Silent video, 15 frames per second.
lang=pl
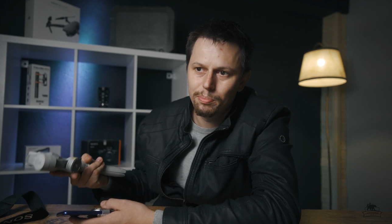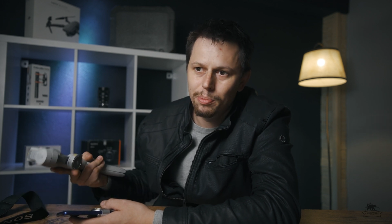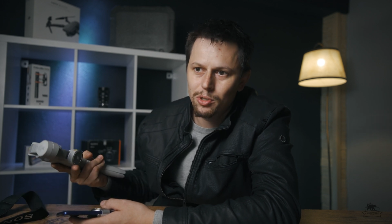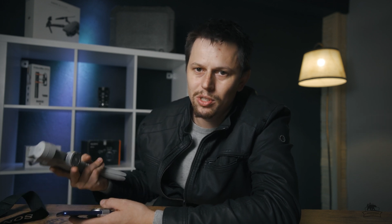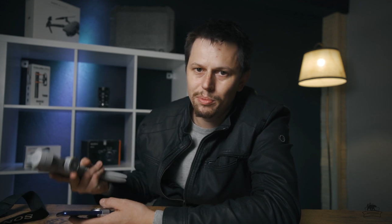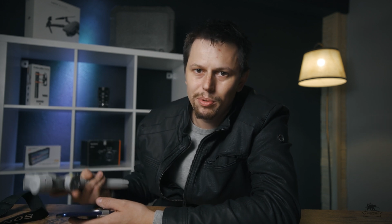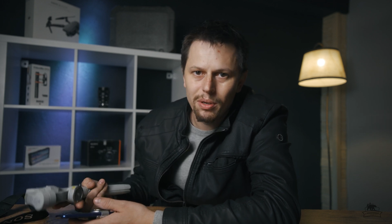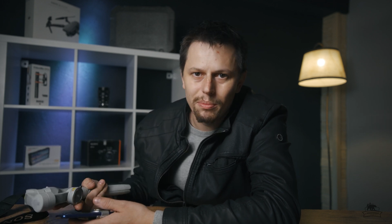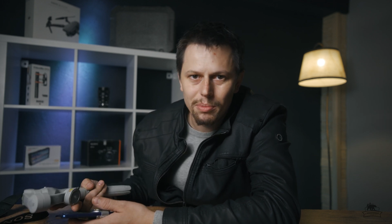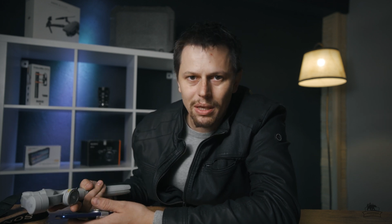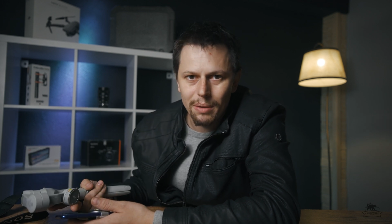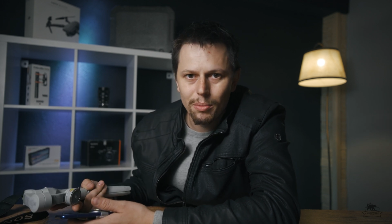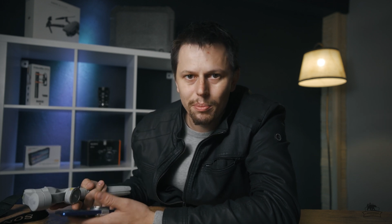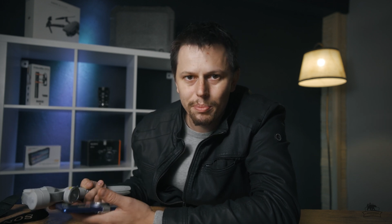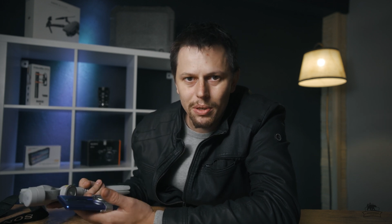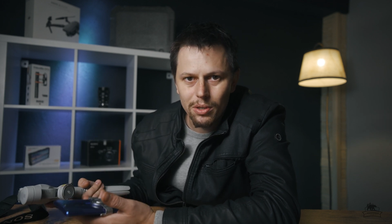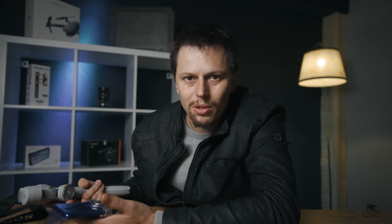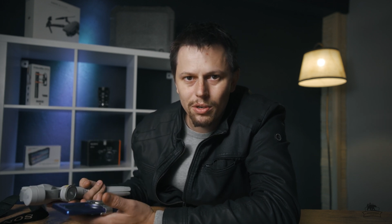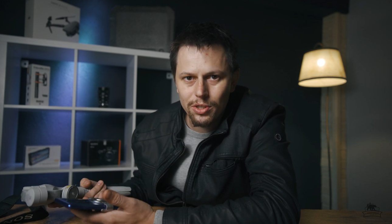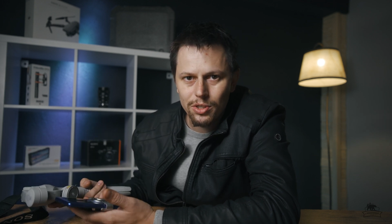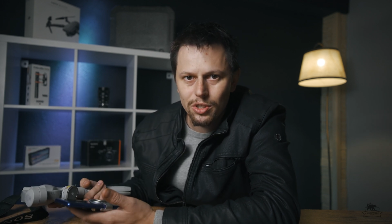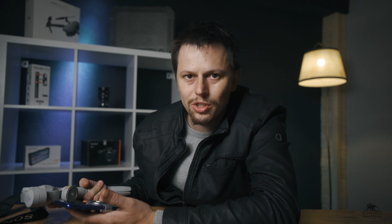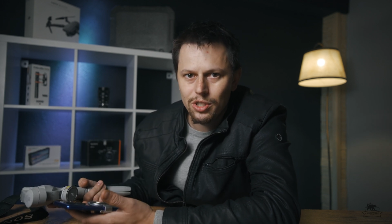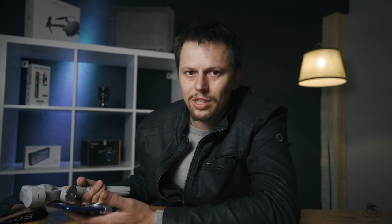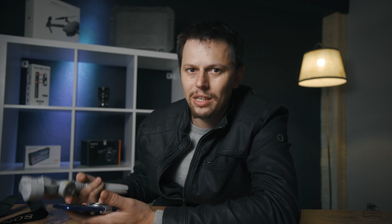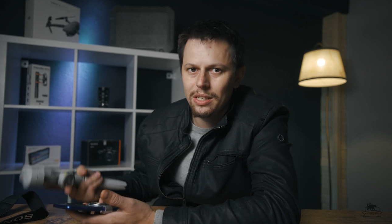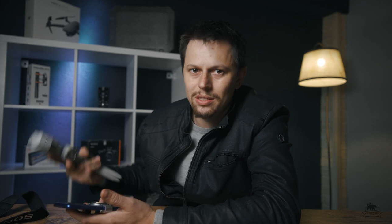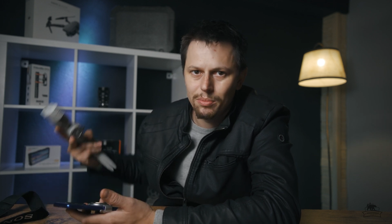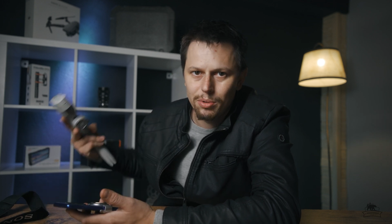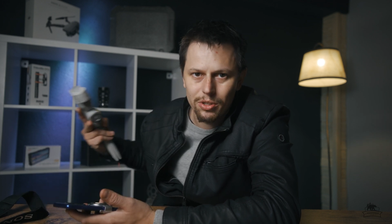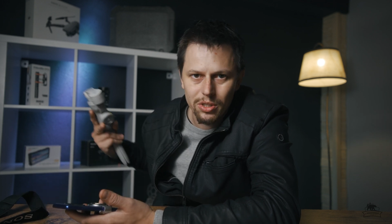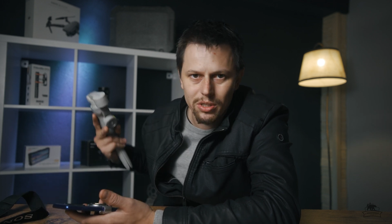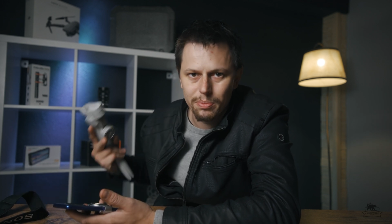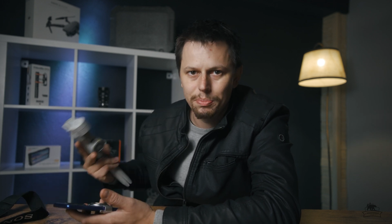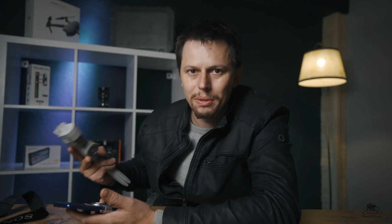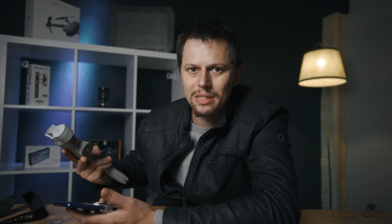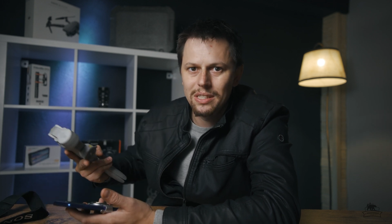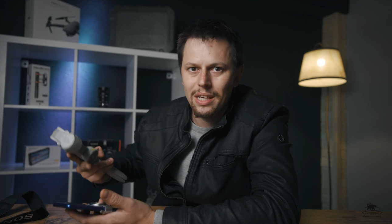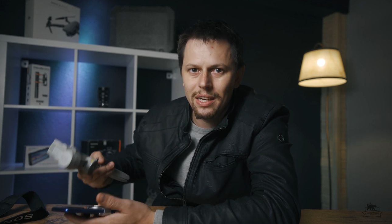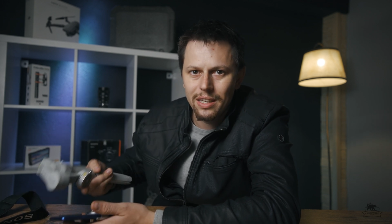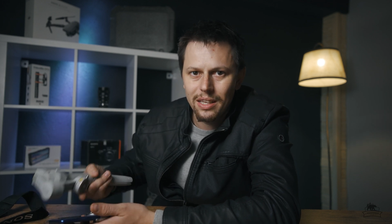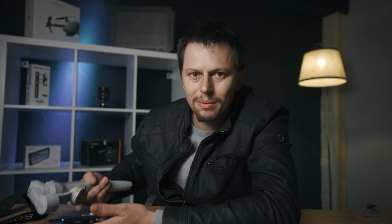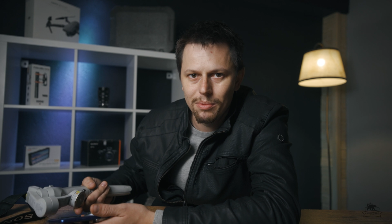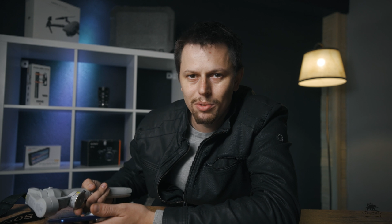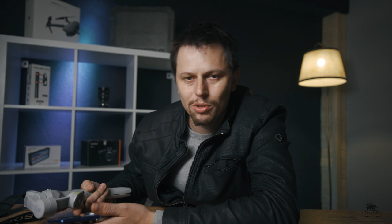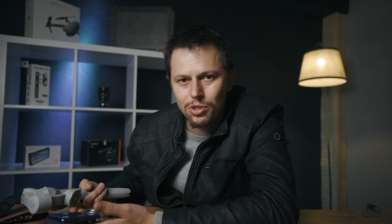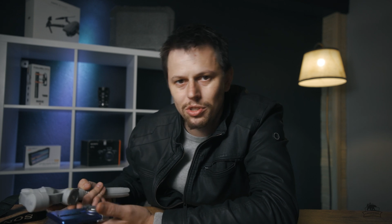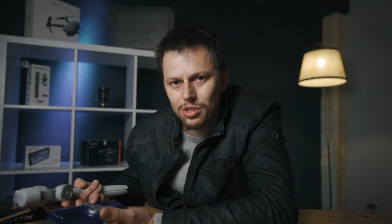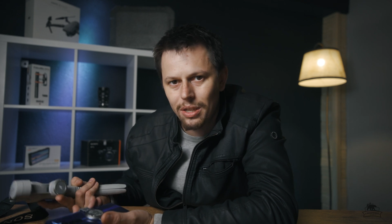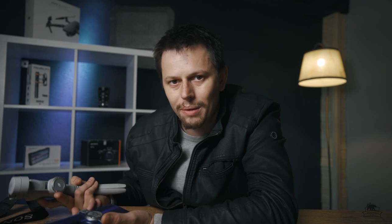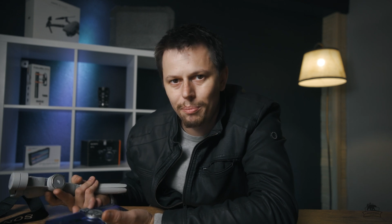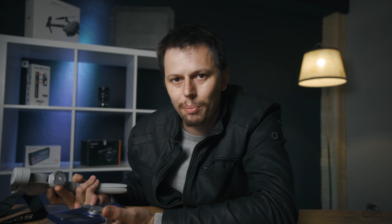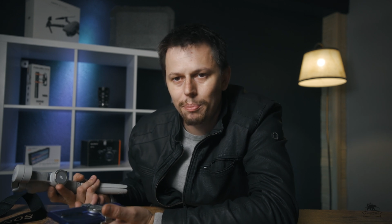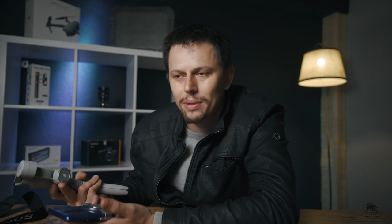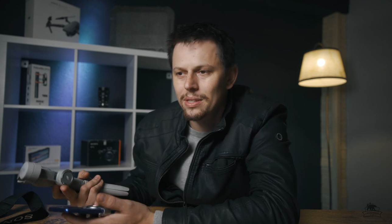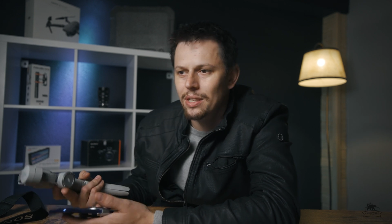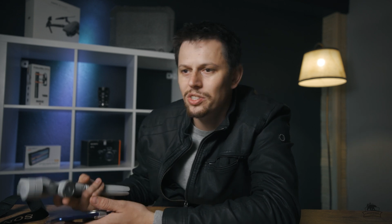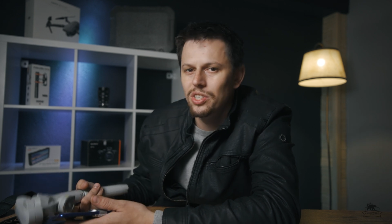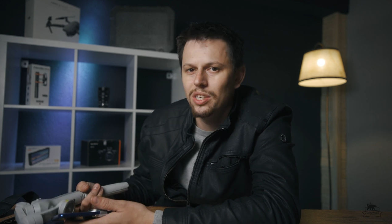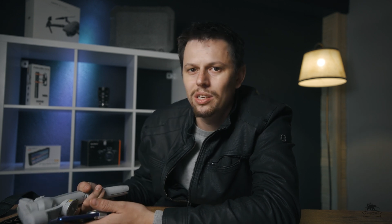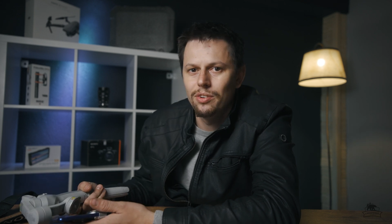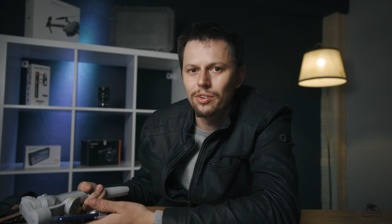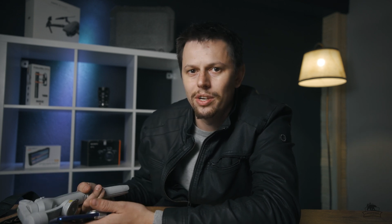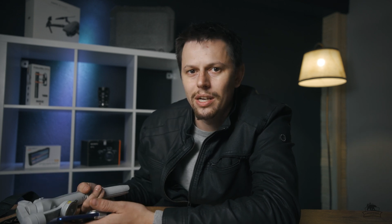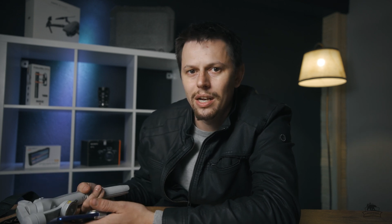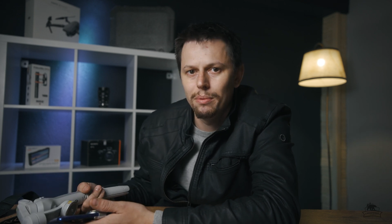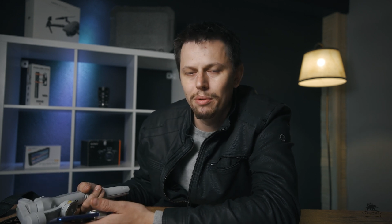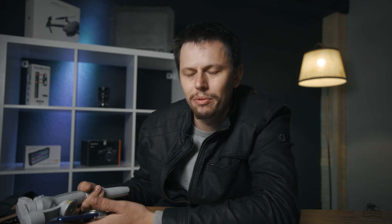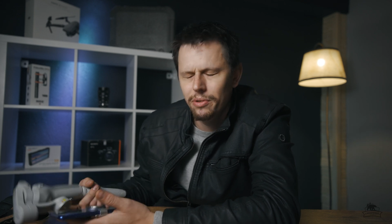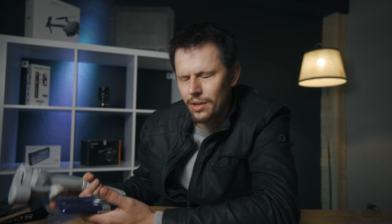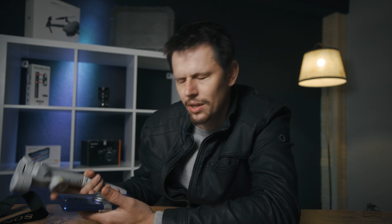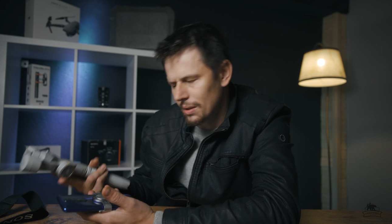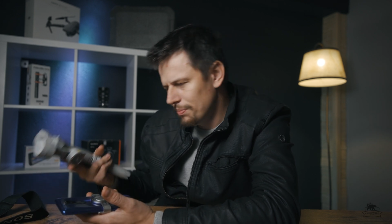potrzebują tej mobilności, że nie chcą chodzić z plecakiem, nosić tam po 15 kg,